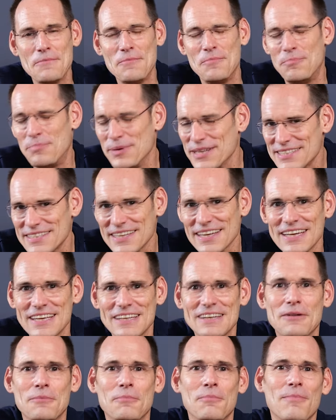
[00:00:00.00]
Bis
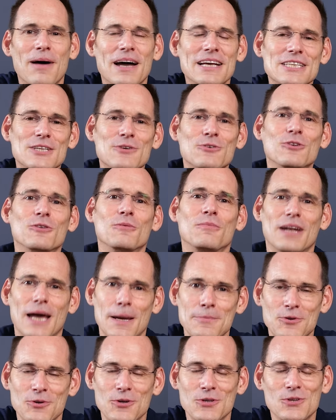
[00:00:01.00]
dahin, mach's gut und
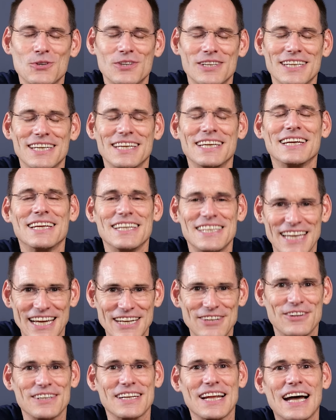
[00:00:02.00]
bleib schön gesund.
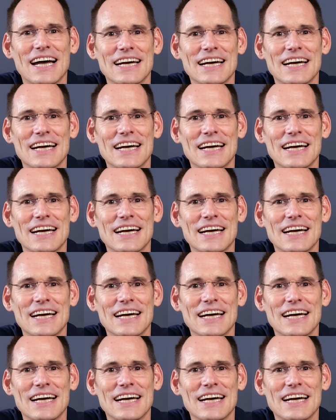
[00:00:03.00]
Dein Dr.